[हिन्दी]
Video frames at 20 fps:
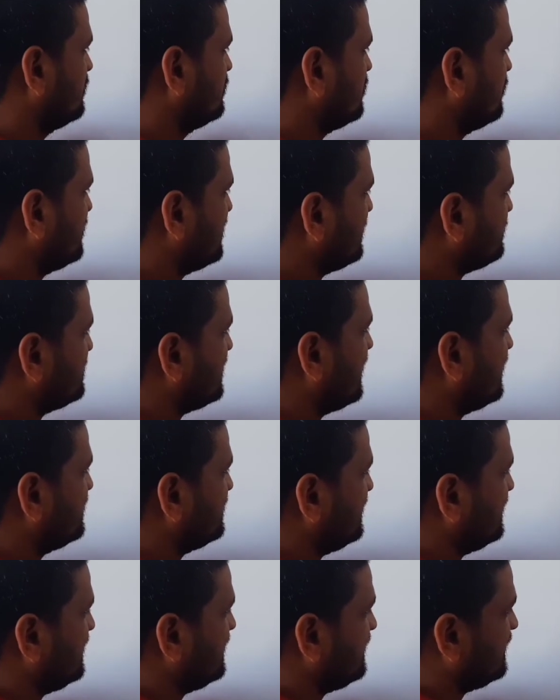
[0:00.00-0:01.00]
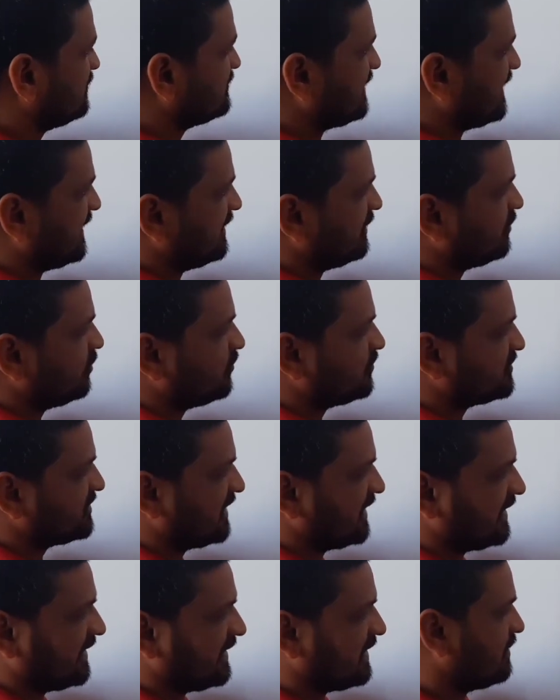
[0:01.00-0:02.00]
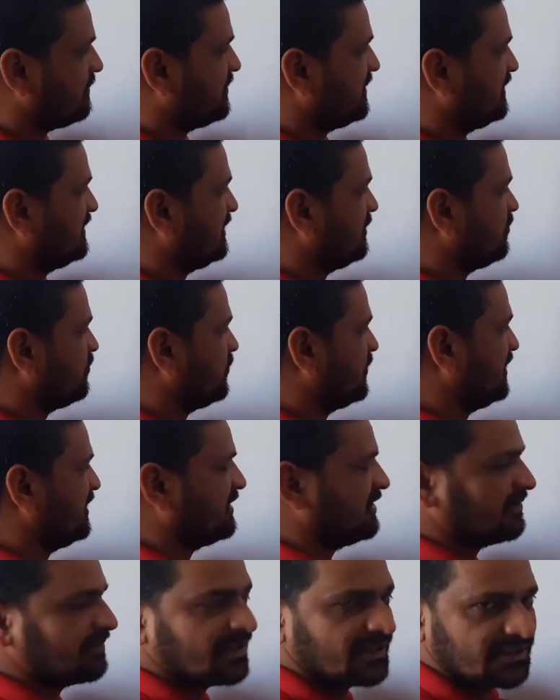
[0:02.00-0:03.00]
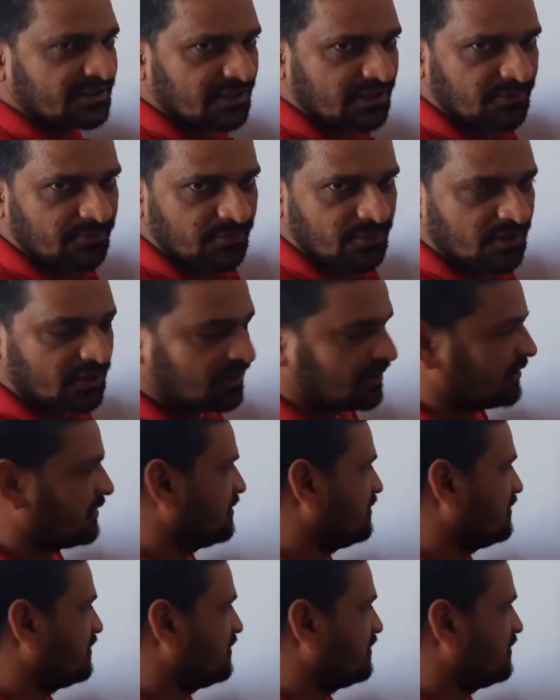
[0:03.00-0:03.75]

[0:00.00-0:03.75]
तो बेटा आप ध्यान देंगे ये सेकंड ग्रुप से है यहाँ पे देखो पॉइंट के बाद का नंबर